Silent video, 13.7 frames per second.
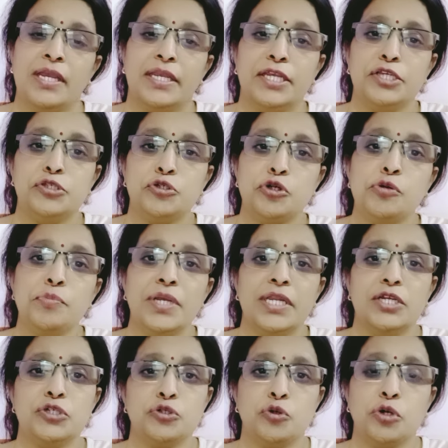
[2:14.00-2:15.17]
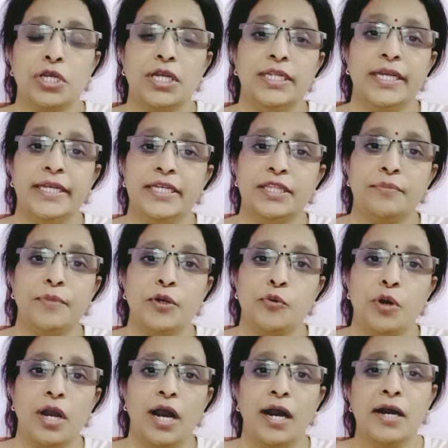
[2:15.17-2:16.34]
कि जो मेरे शो के लिए हित में
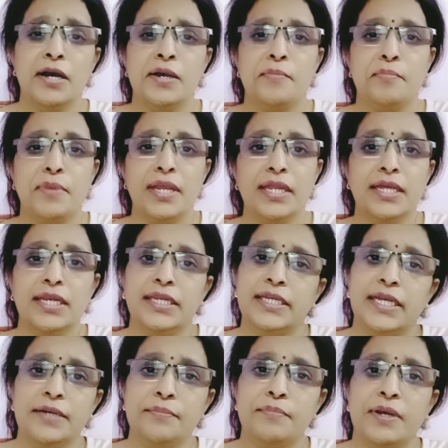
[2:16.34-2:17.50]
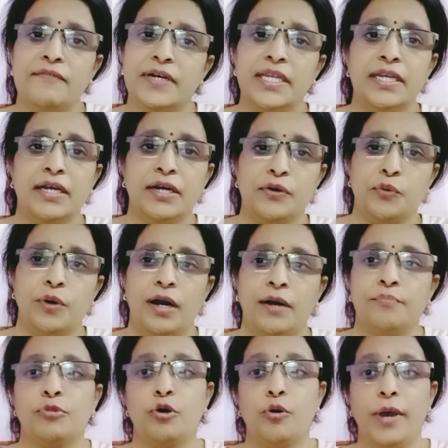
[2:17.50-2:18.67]
होगा मेरे लिए मैं वही करूँगा
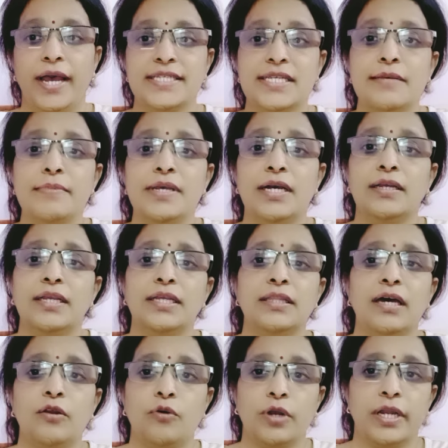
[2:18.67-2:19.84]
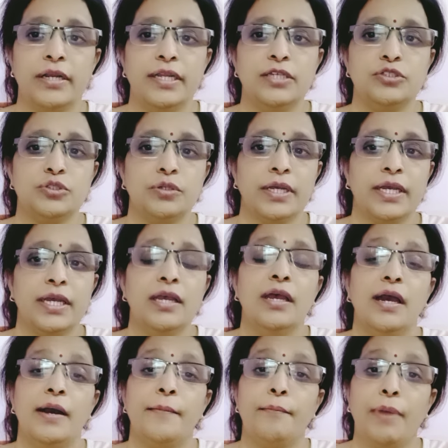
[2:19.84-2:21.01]
तो ऐसे में अंकिता लोखंडे जो है
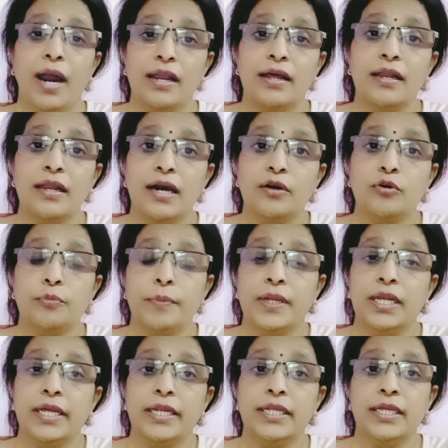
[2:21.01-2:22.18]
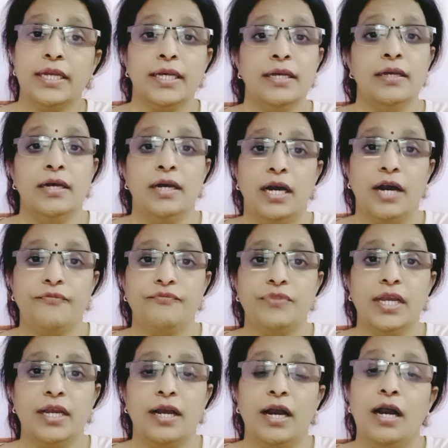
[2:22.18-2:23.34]
बारह लाख रुपए ले रही हैं
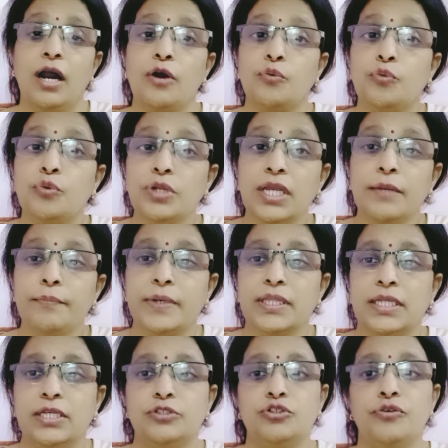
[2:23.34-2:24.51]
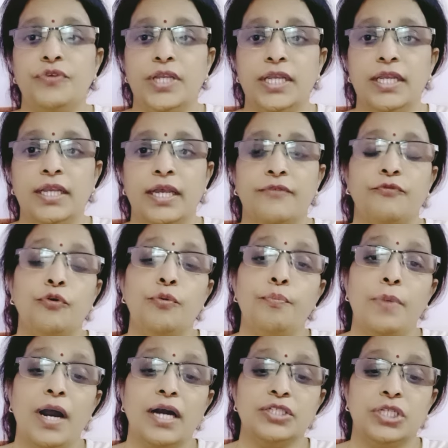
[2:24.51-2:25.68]
हफ्ते का और उनके पति जो विक्की हैं वो
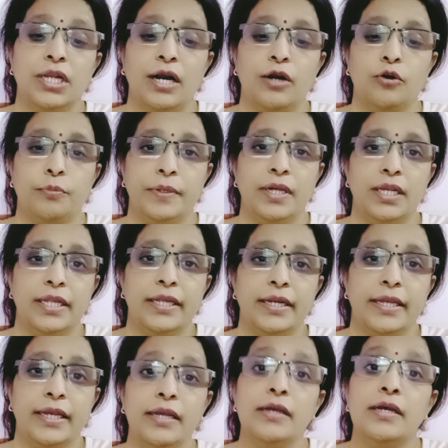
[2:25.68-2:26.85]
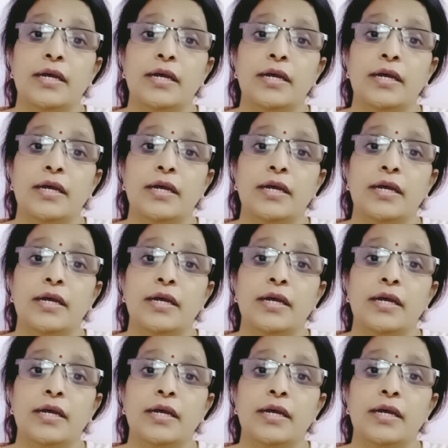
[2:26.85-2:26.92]
पाँच लाख रुपया ले रहे हैं